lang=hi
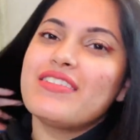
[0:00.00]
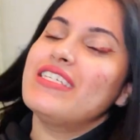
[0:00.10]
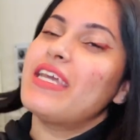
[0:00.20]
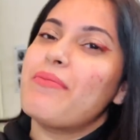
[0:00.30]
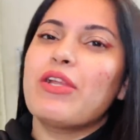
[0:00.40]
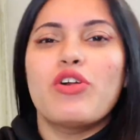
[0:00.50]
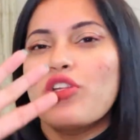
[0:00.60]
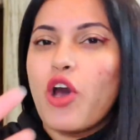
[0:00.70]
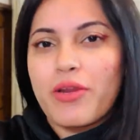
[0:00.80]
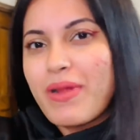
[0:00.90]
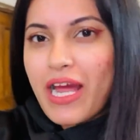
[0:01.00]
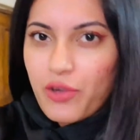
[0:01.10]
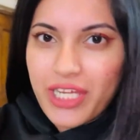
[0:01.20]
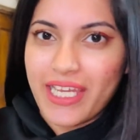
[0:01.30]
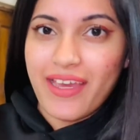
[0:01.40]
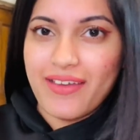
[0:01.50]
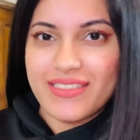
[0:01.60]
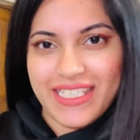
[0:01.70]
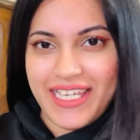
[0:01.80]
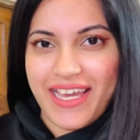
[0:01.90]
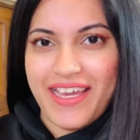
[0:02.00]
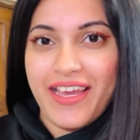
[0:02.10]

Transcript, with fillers: ठीक है बिल्कुल नॉर्मल आउटिंग है ठीक है